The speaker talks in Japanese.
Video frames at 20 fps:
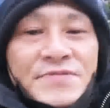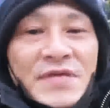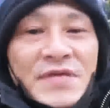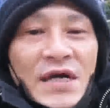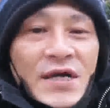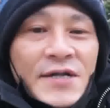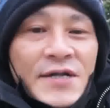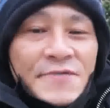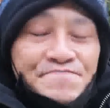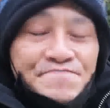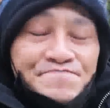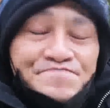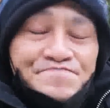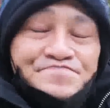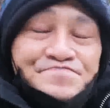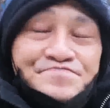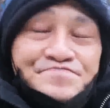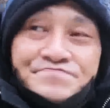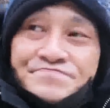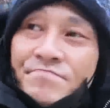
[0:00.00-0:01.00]
あ
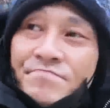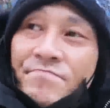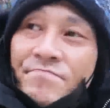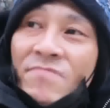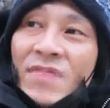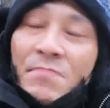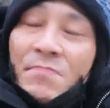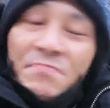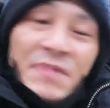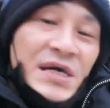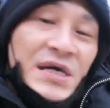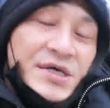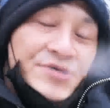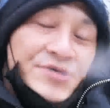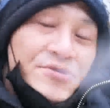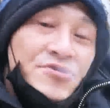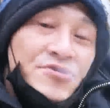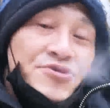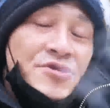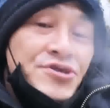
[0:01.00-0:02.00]
まあ、
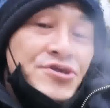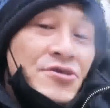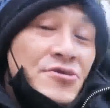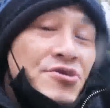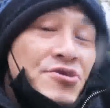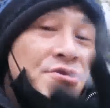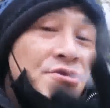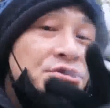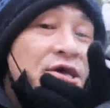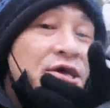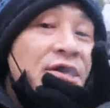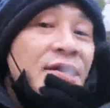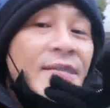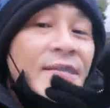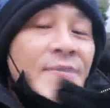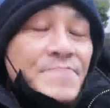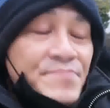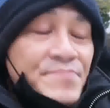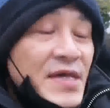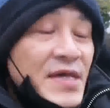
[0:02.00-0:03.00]
その時その時
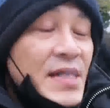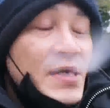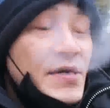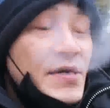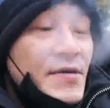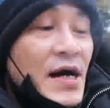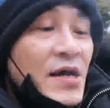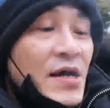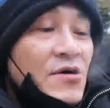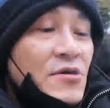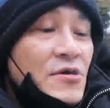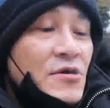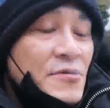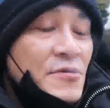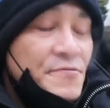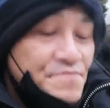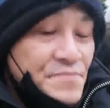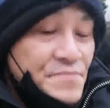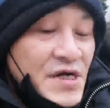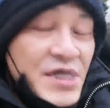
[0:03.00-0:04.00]
で、ね、あの、
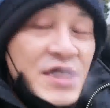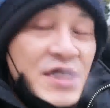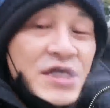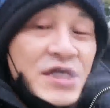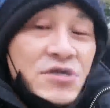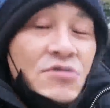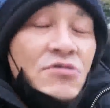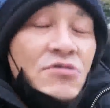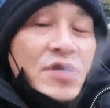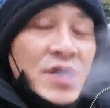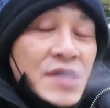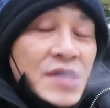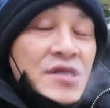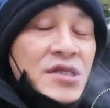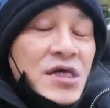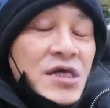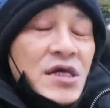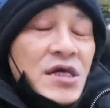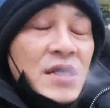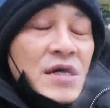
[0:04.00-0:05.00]
臨機応変
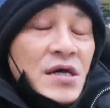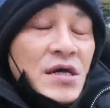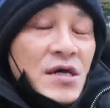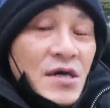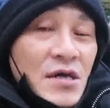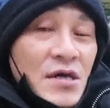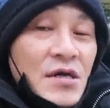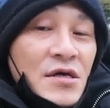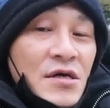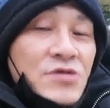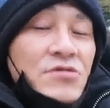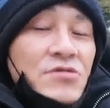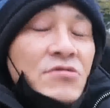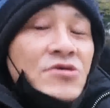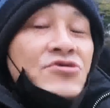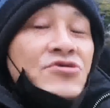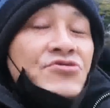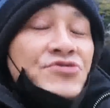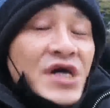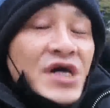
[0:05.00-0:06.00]
に、よろ
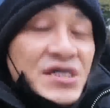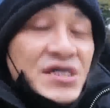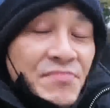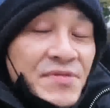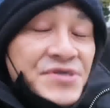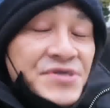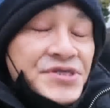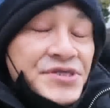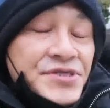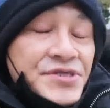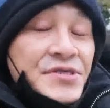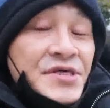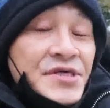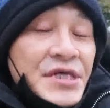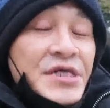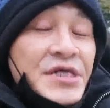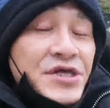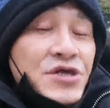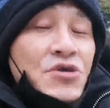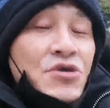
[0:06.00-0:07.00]
しくお願いします。
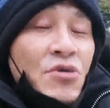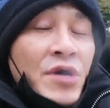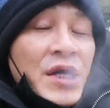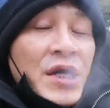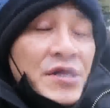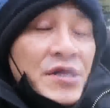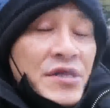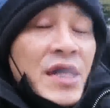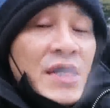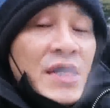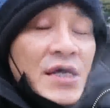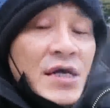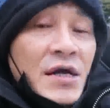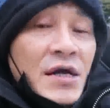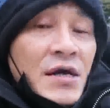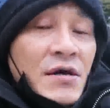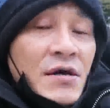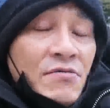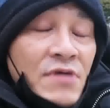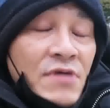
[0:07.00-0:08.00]
臨機応変ね。
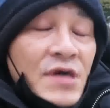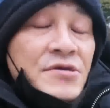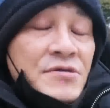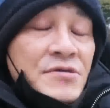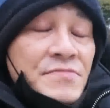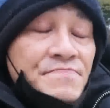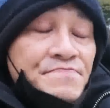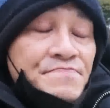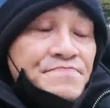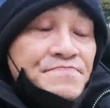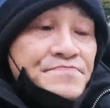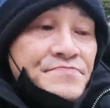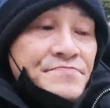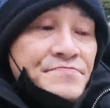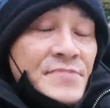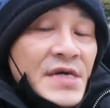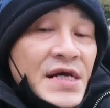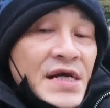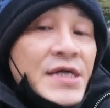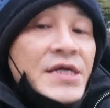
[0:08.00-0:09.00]
あれ
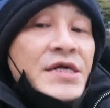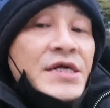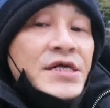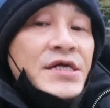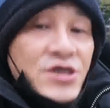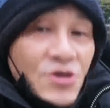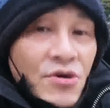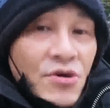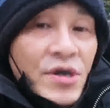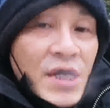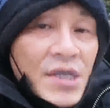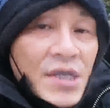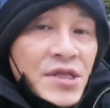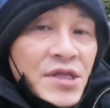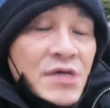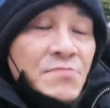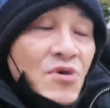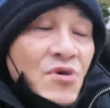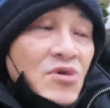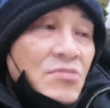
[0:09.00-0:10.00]
臨機応変
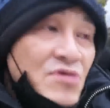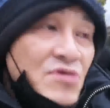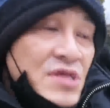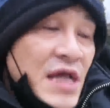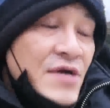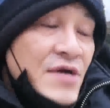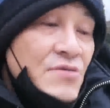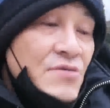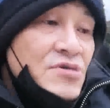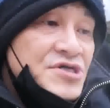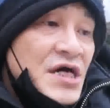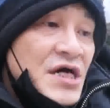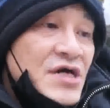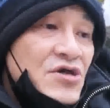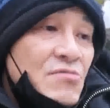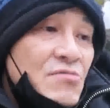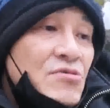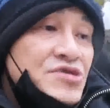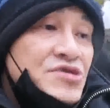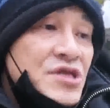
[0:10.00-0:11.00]
に僕も対応したい
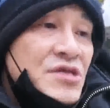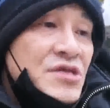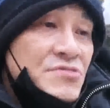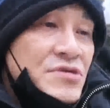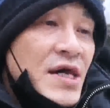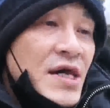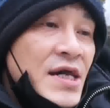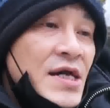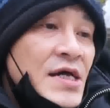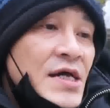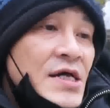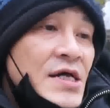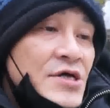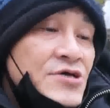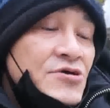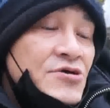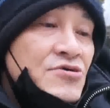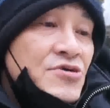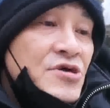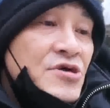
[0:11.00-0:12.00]
と思ってるので、
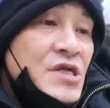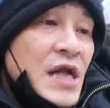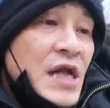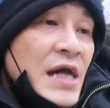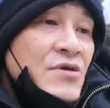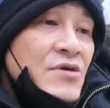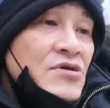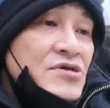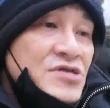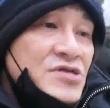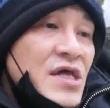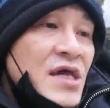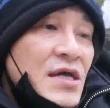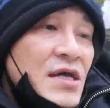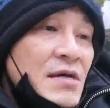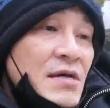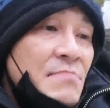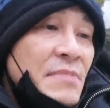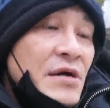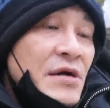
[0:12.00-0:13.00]
その時対応にね、
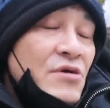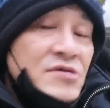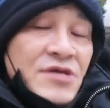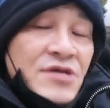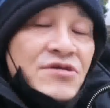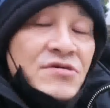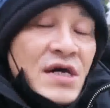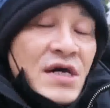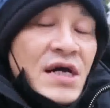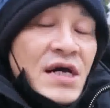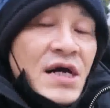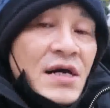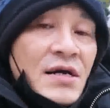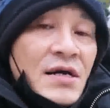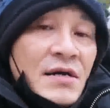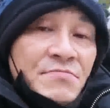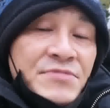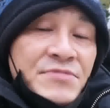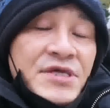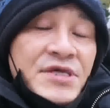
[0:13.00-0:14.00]
迷った時は
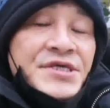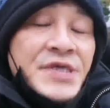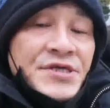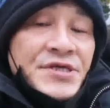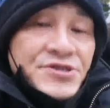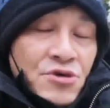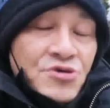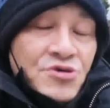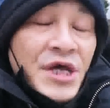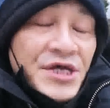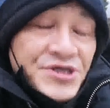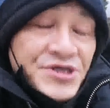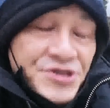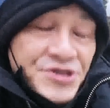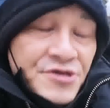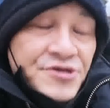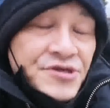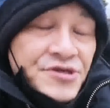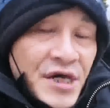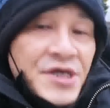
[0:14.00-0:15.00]
皆さん相談
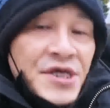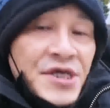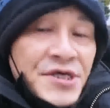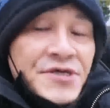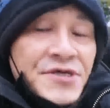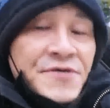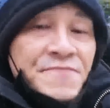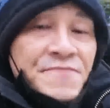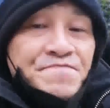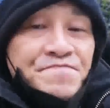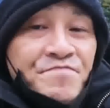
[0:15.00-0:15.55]
するってだけです。